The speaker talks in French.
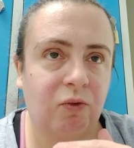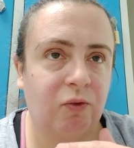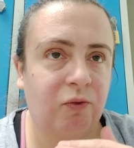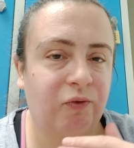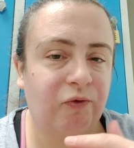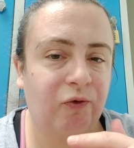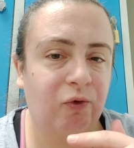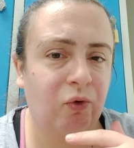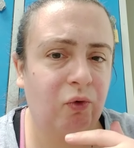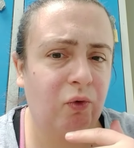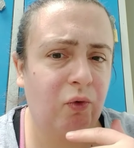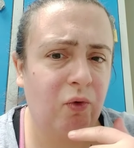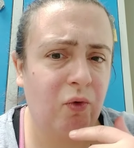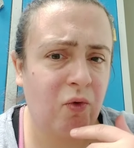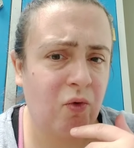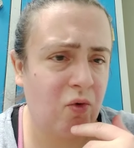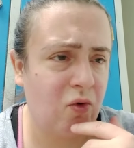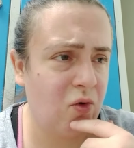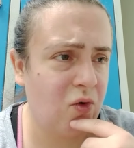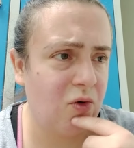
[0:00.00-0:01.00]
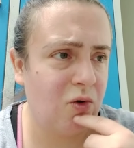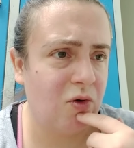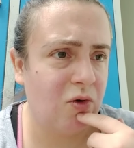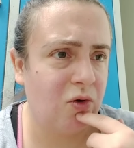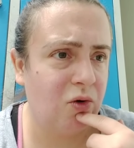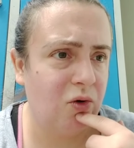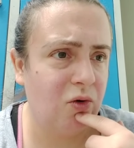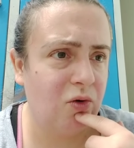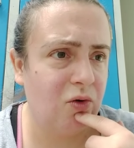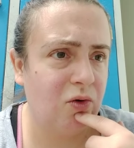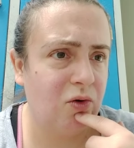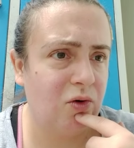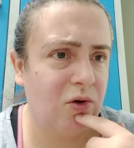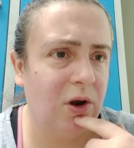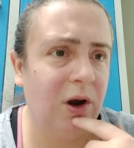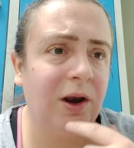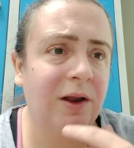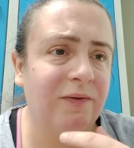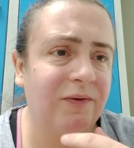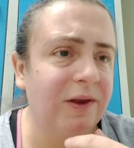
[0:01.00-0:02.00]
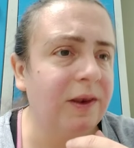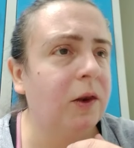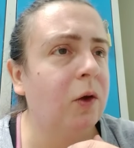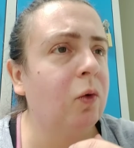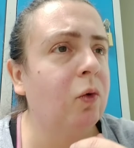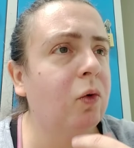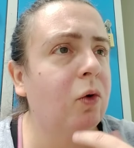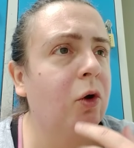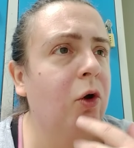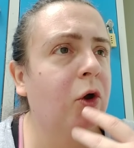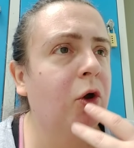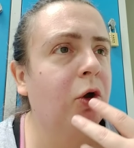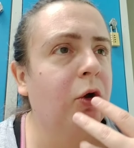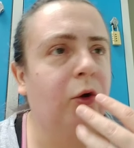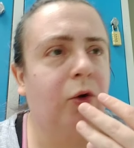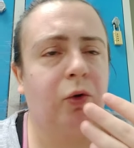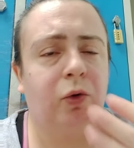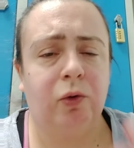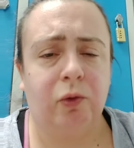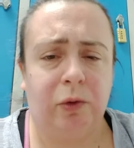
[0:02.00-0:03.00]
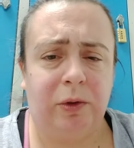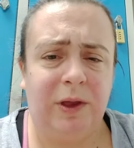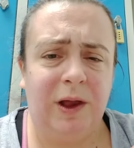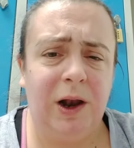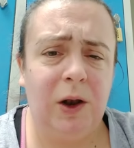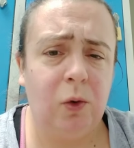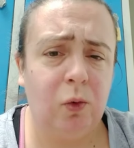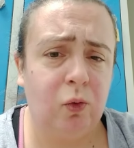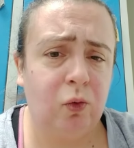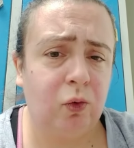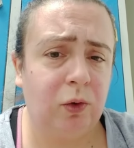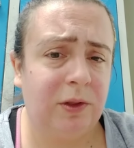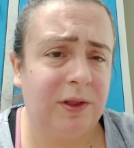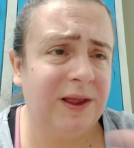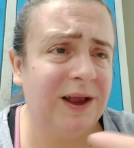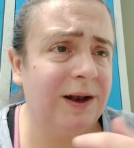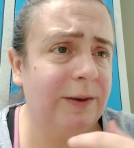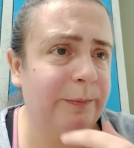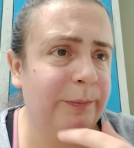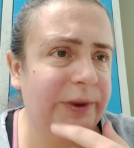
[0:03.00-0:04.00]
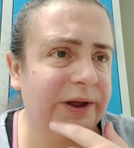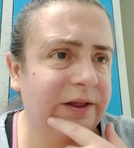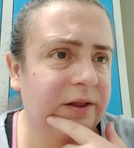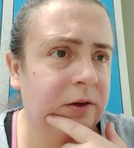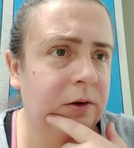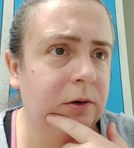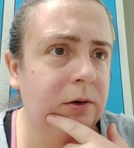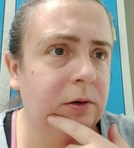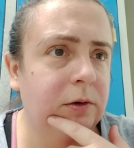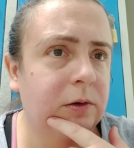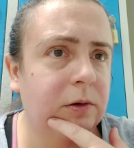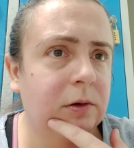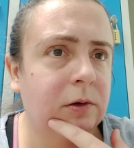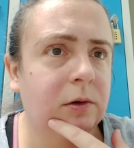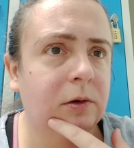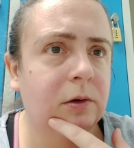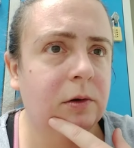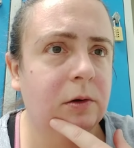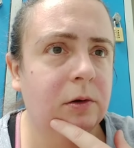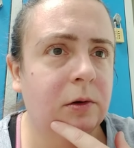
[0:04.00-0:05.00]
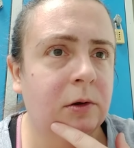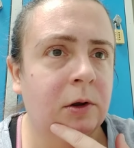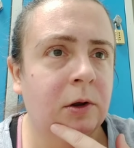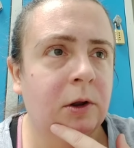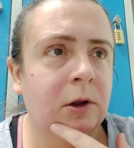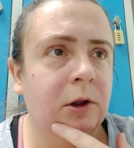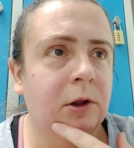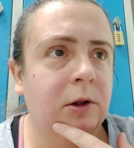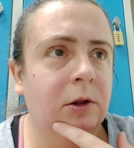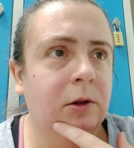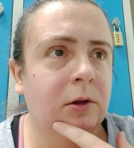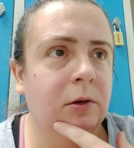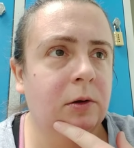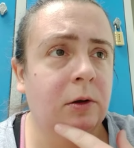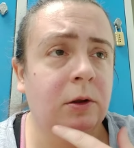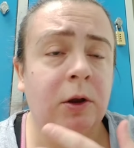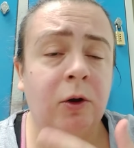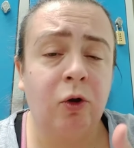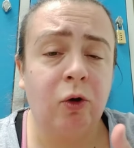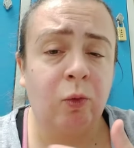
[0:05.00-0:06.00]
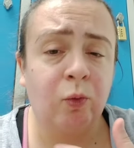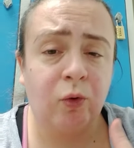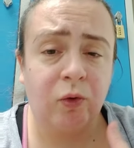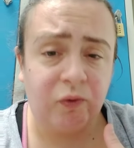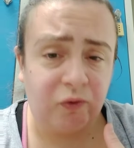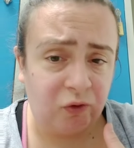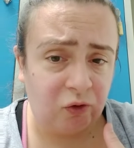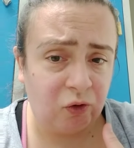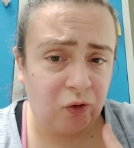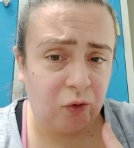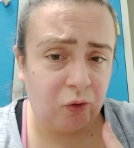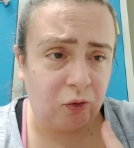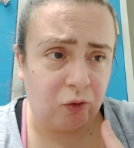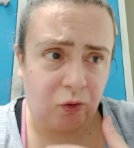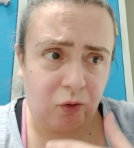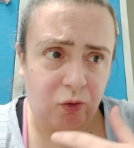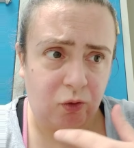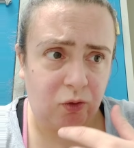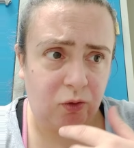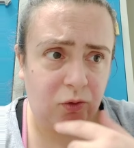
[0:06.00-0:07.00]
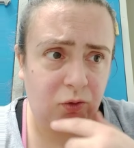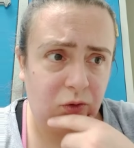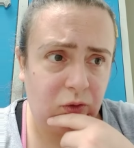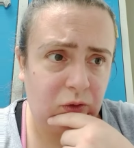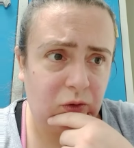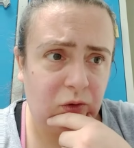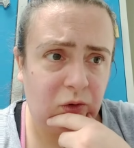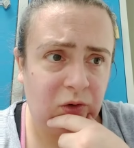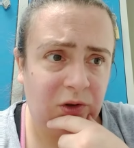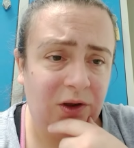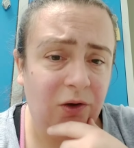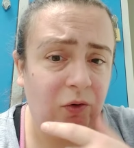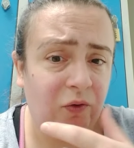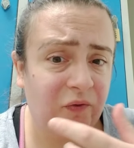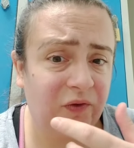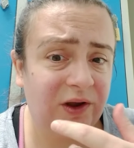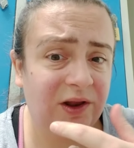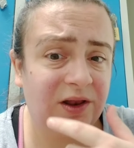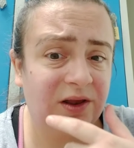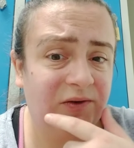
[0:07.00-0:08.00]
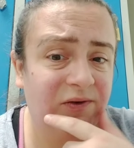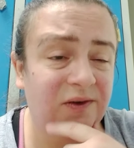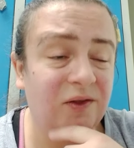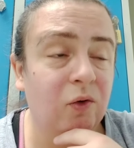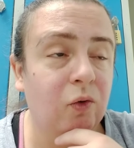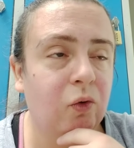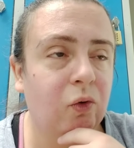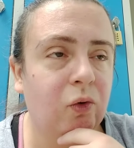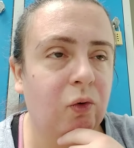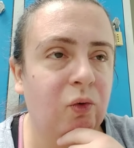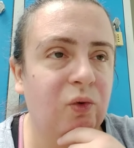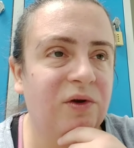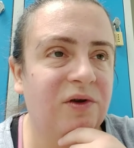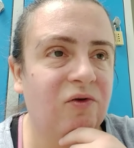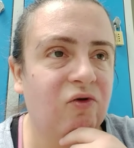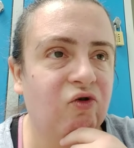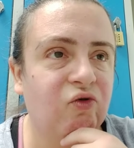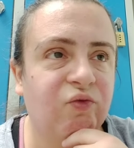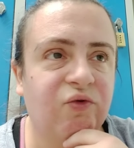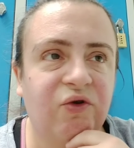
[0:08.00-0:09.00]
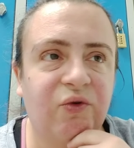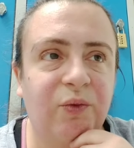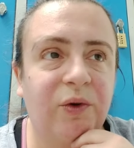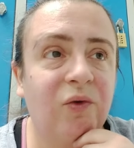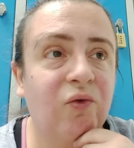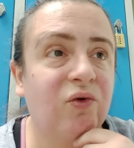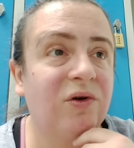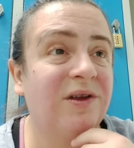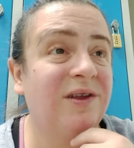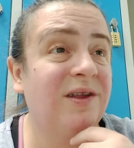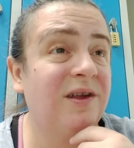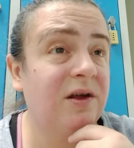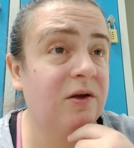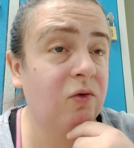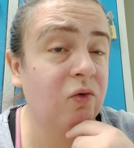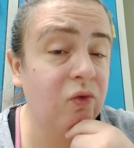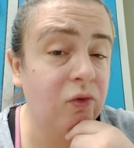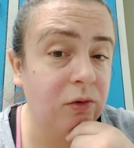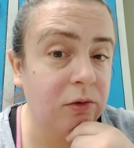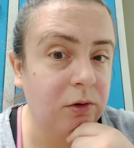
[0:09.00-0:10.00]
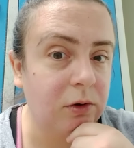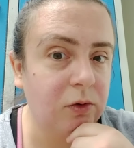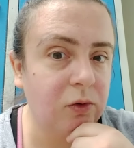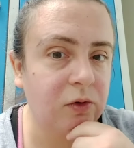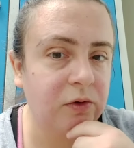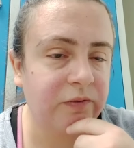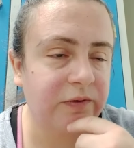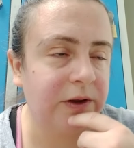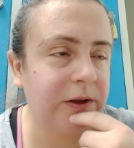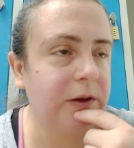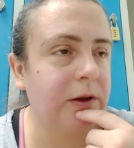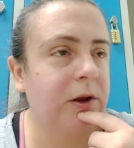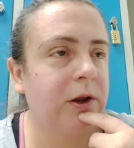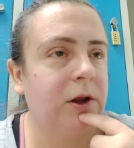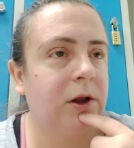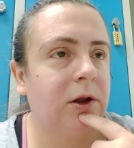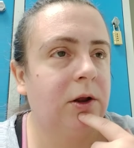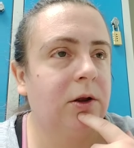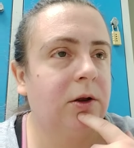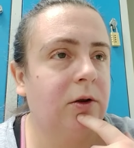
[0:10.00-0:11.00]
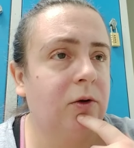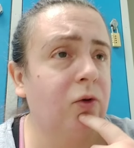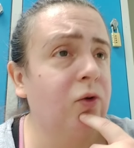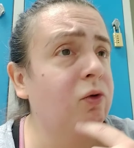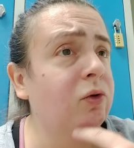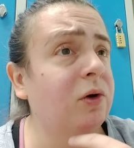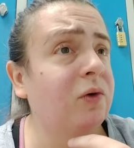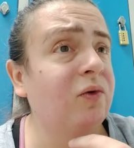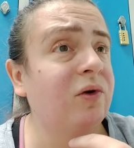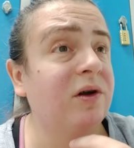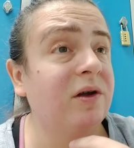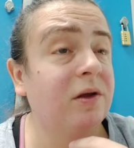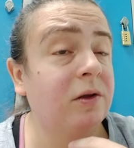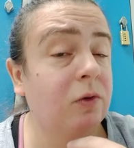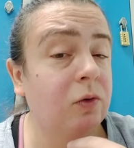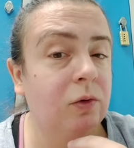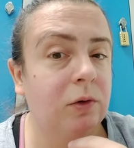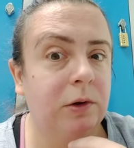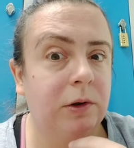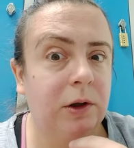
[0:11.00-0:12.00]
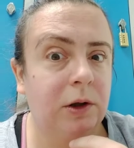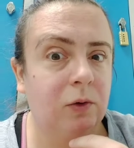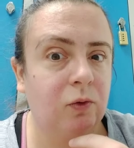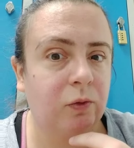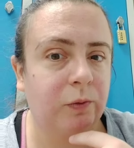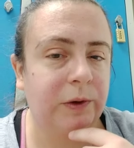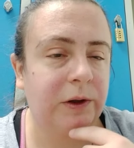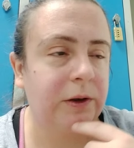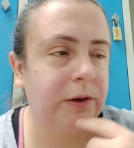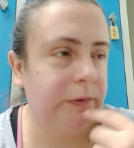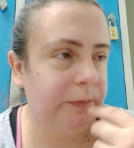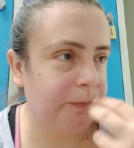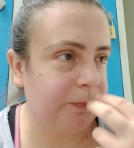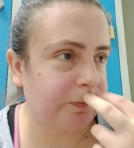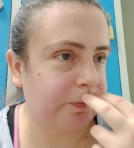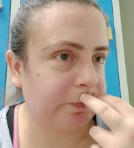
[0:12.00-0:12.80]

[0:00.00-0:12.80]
en faisant la vidéo sur telle ou telle personne. D'ailleurs moi en faisant en ayant fait des vidéos sur lui, je pense pas avoir été insultante en fait. De l'avoir insulté et compagnie.